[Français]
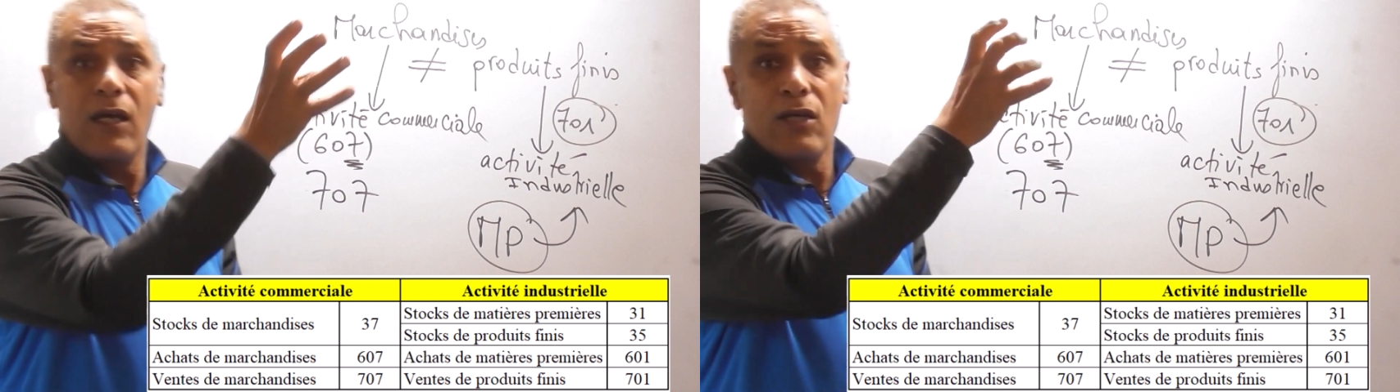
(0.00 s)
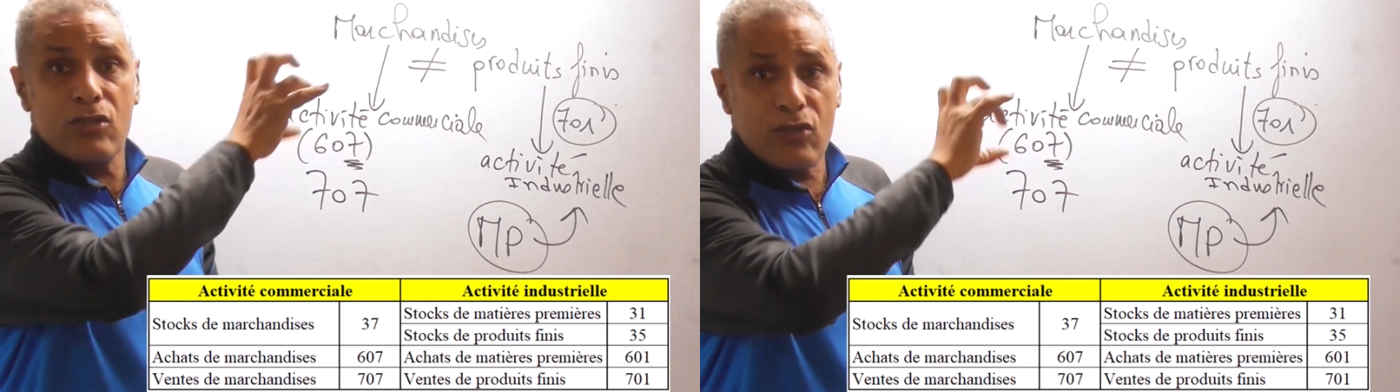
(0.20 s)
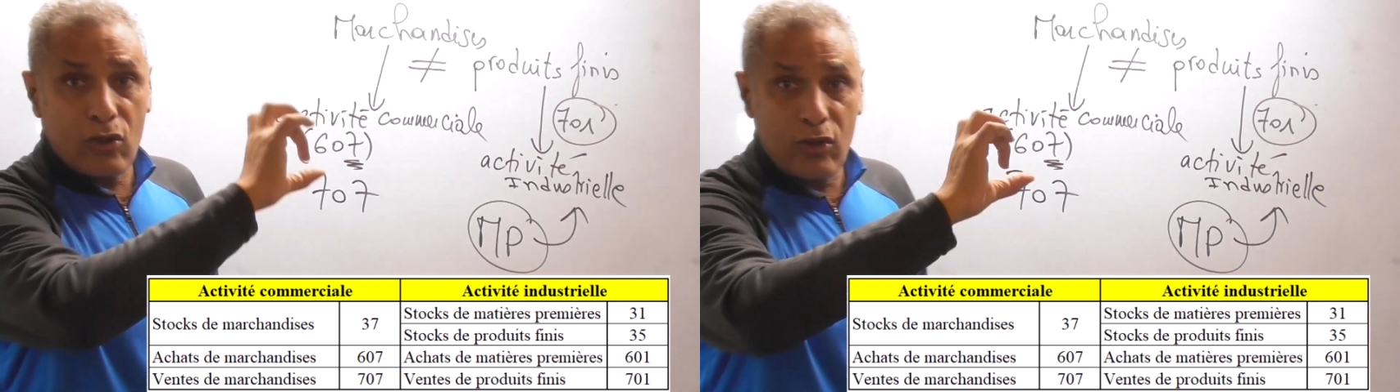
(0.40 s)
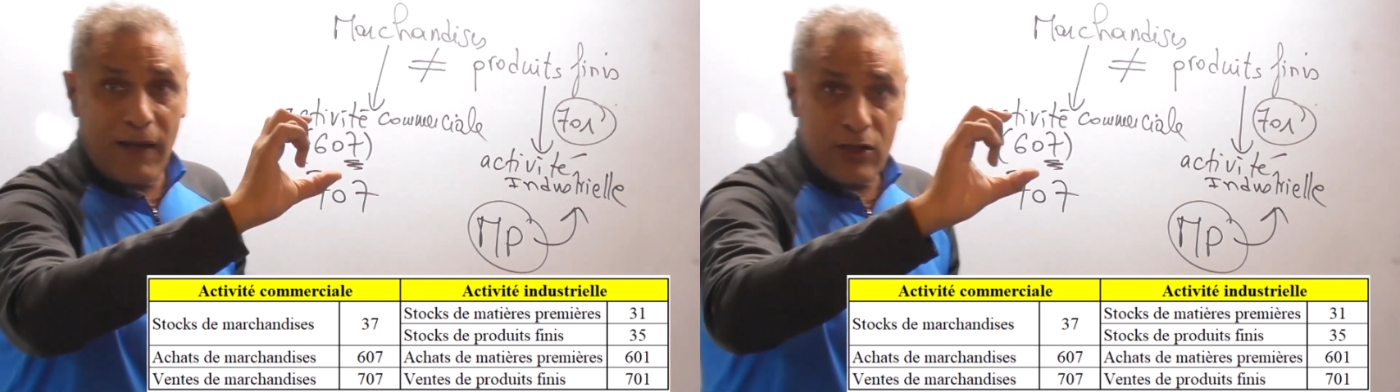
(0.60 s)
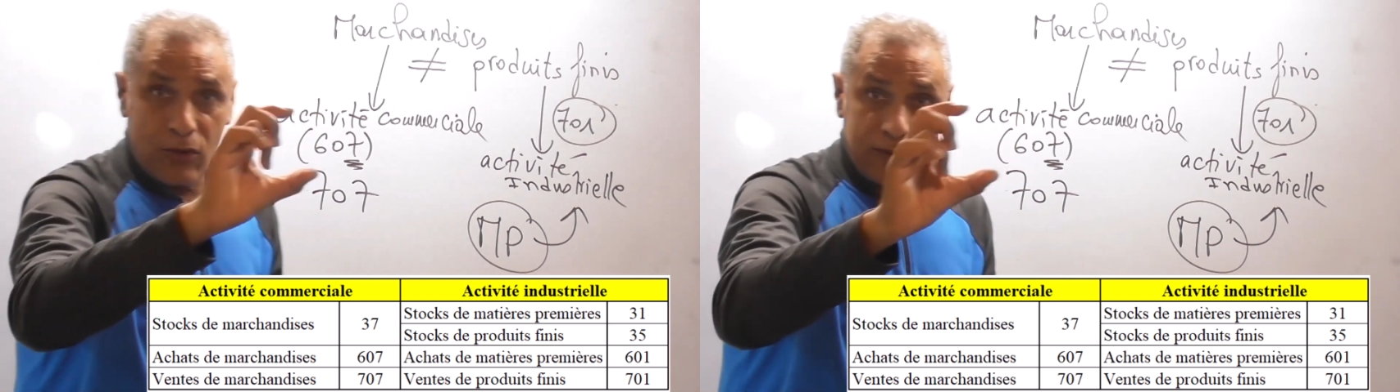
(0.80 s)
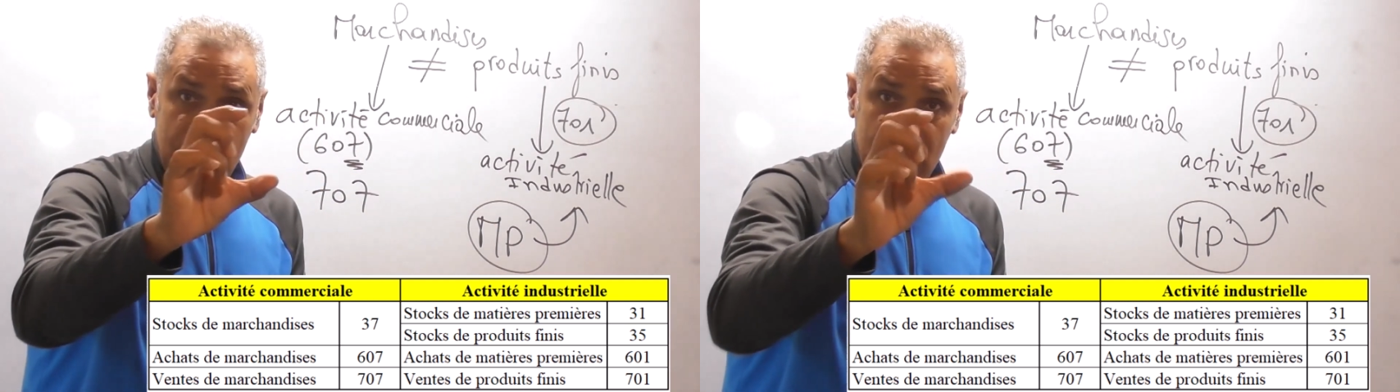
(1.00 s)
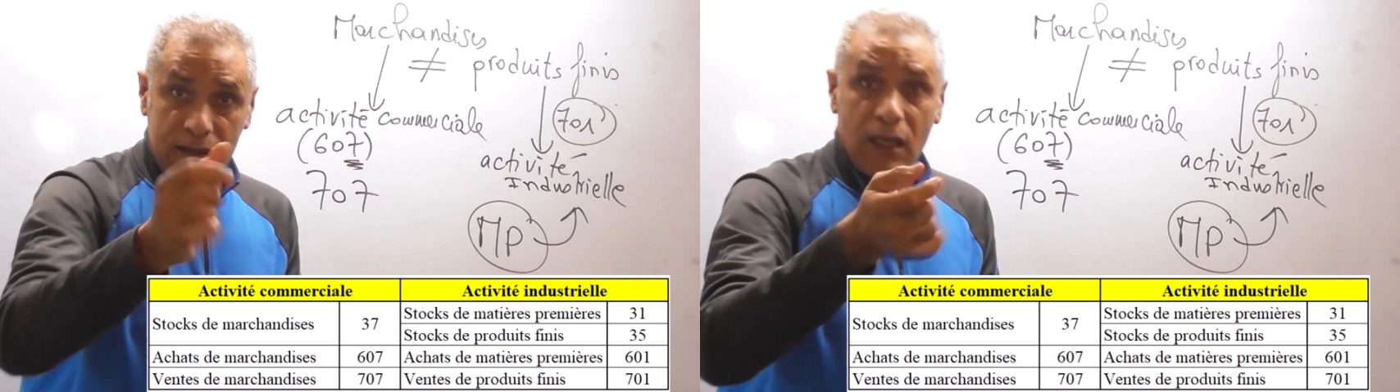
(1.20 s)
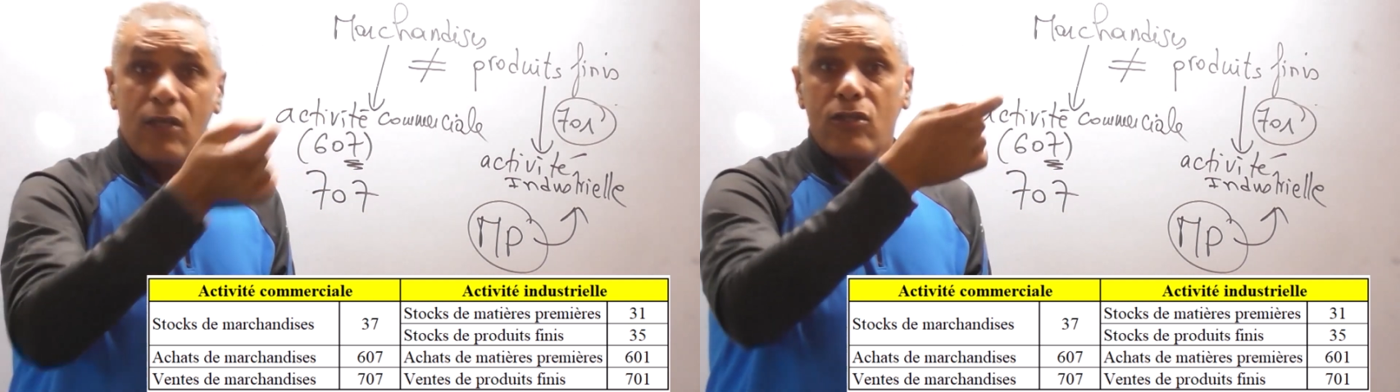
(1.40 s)
stock de
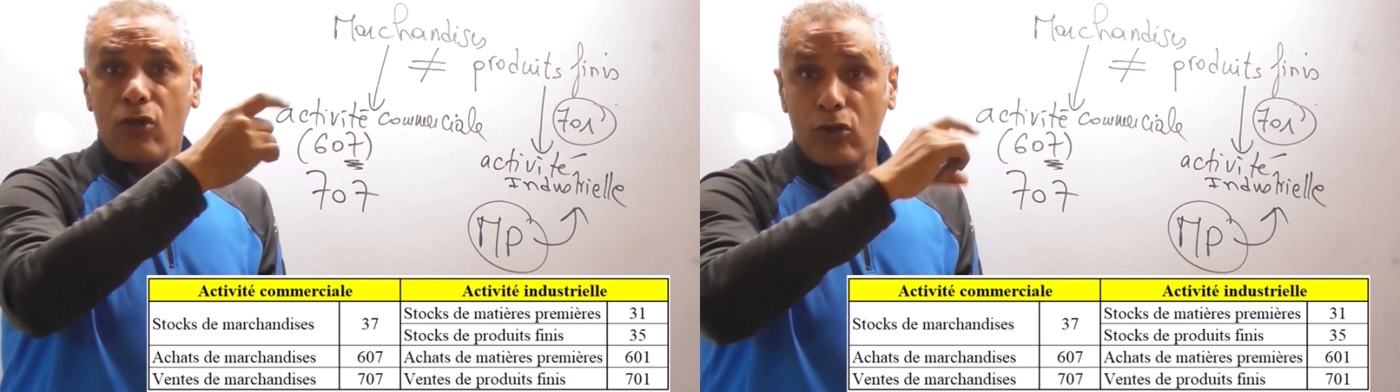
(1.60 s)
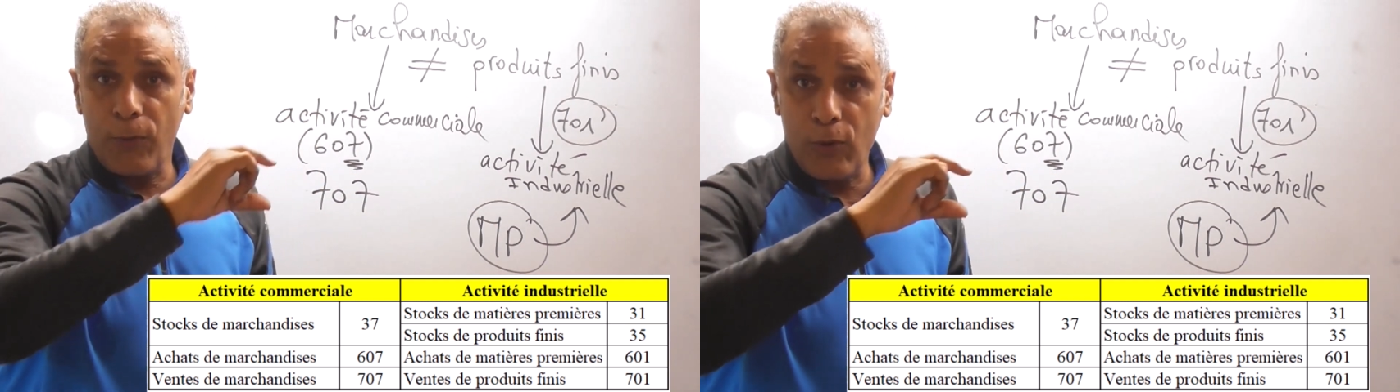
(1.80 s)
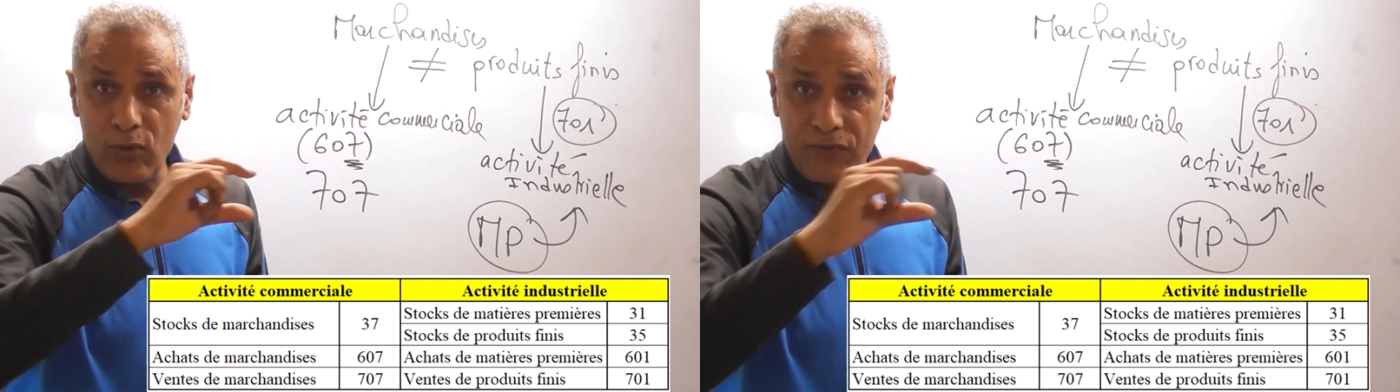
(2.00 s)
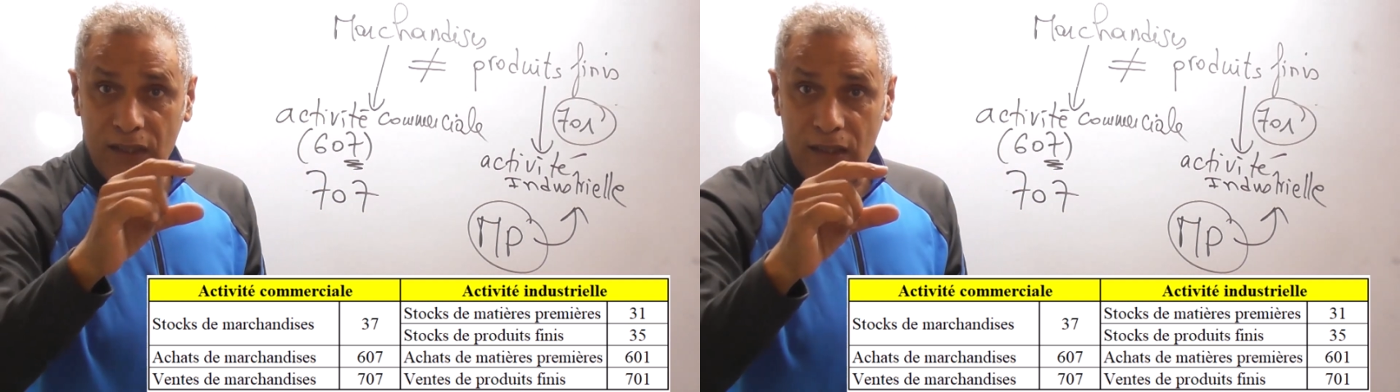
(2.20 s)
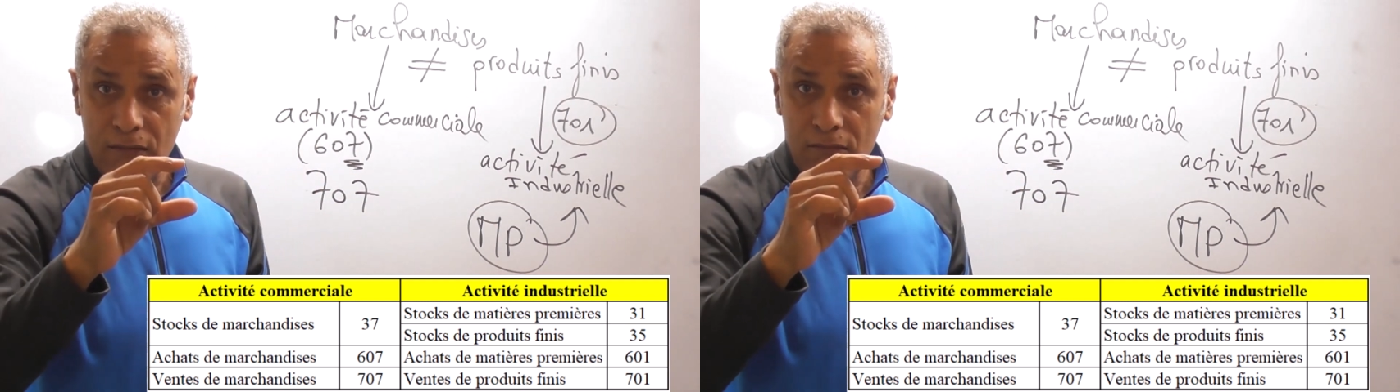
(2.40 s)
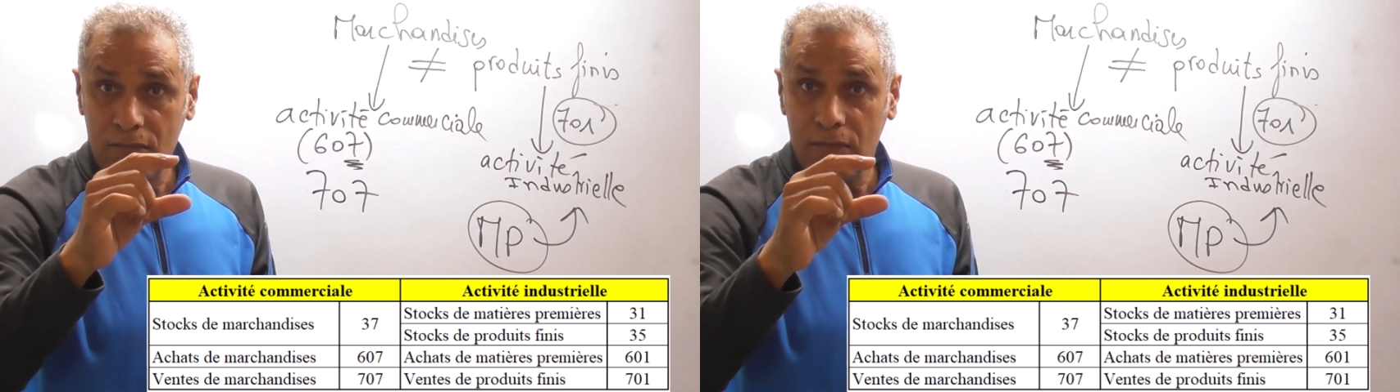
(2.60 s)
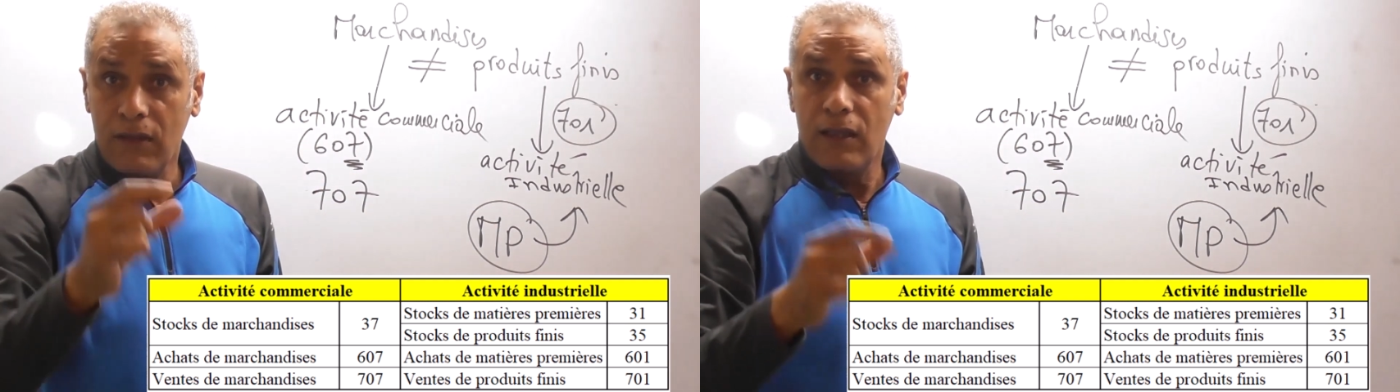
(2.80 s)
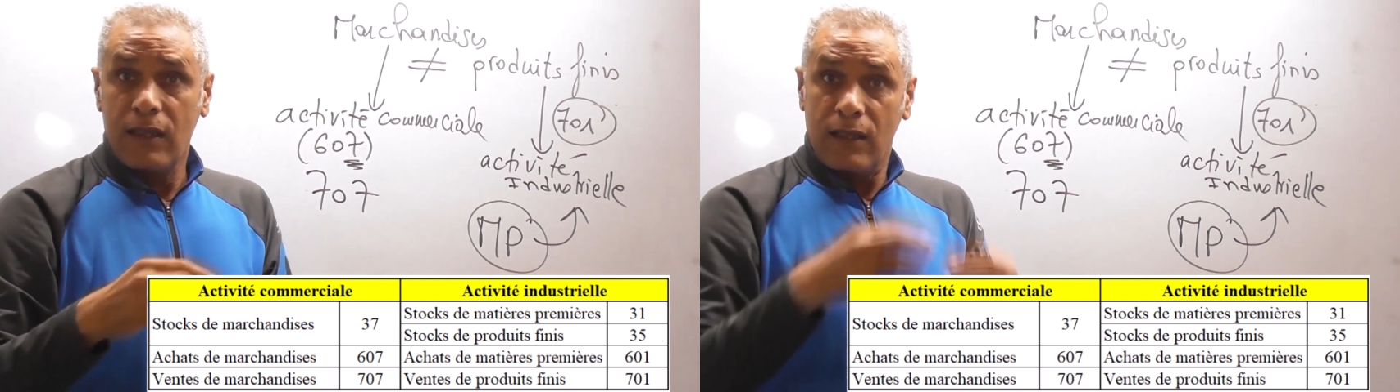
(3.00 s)
marchandises, stock de produits finis.
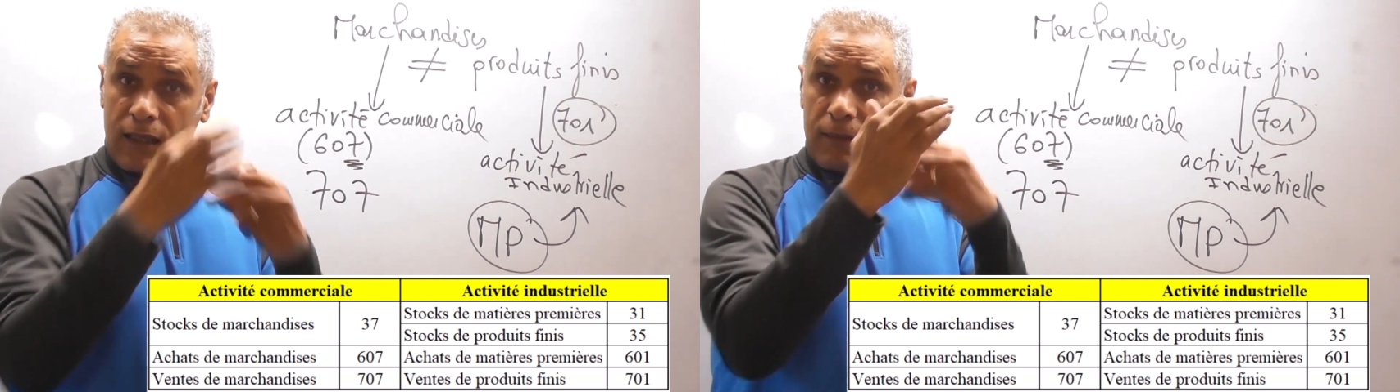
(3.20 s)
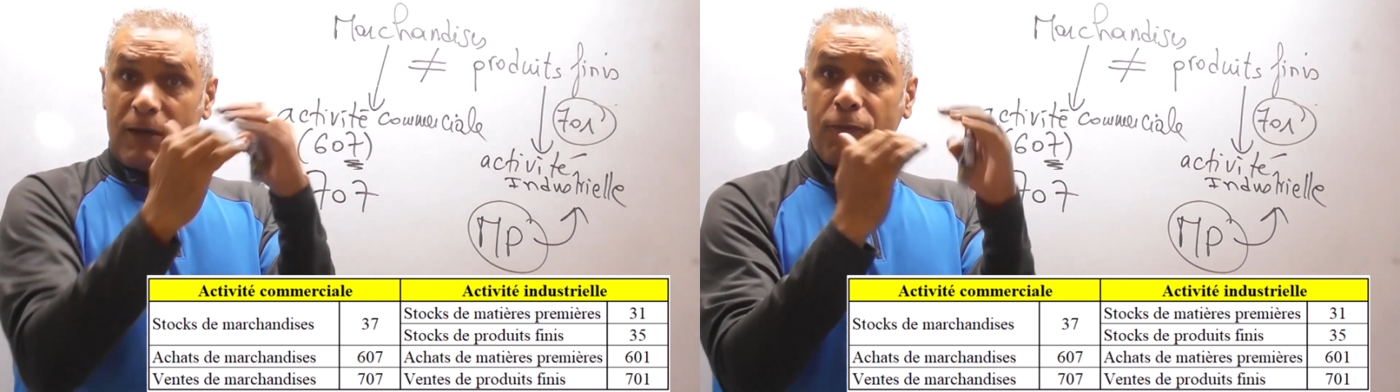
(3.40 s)
Mais il